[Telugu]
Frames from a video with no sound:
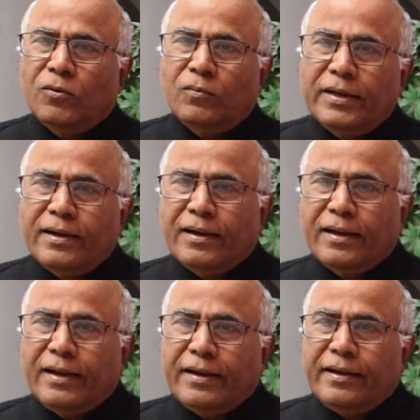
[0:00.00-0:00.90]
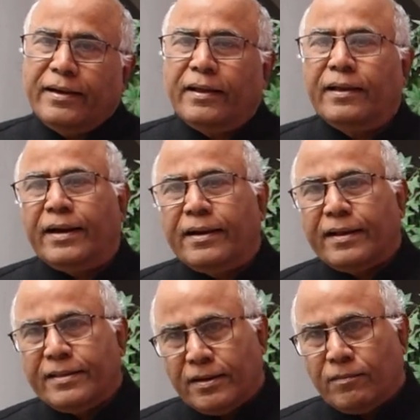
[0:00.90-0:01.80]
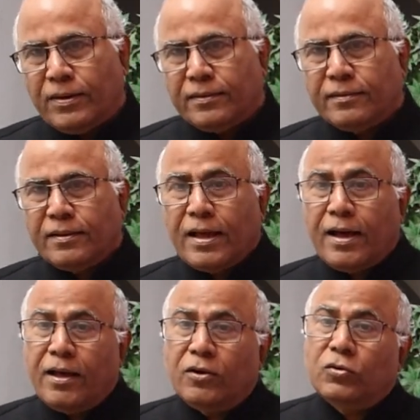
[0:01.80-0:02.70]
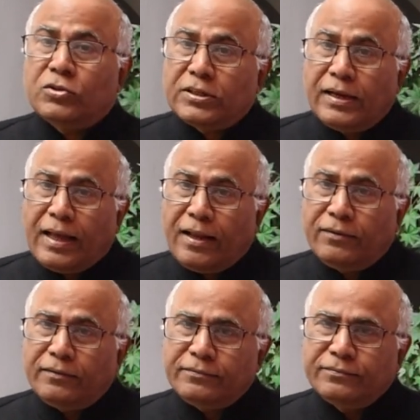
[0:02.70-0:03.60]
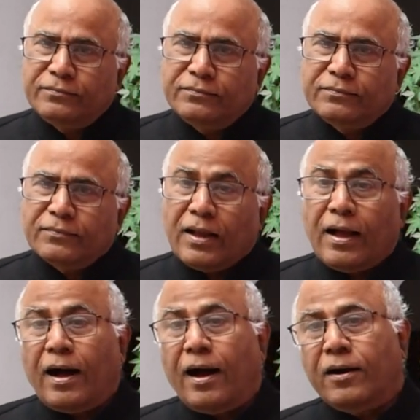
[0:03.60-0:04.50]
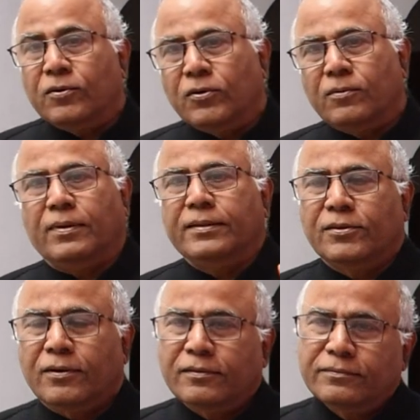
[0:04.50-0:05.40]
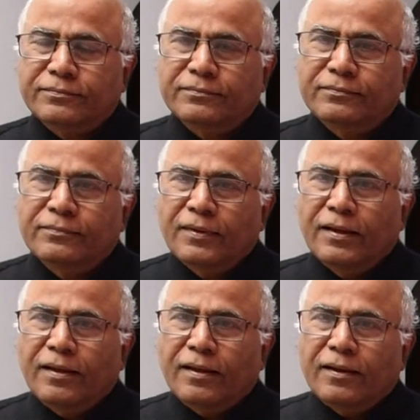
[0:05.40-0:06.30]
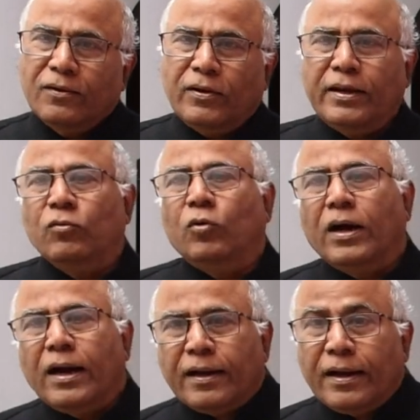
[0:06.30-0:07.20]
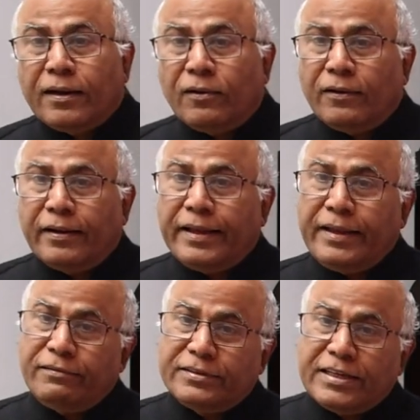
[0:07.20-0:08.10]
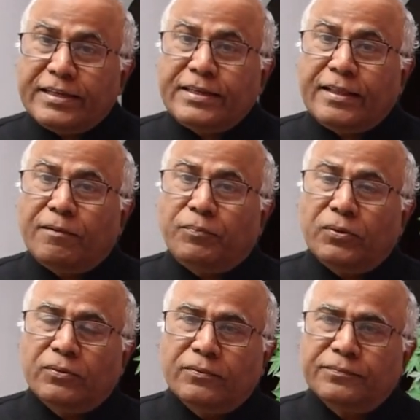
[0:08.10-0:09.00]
ఉమ్మడి రంగారెడ్డి గ్రేటర్ హైదరాబాద్ నాలుగు జిల్లాలు ఆరుగురు మంత్రులు కొన్ని ఊహాగానాలు ఉన్నాయి ఇవి చేసేటప్పుడు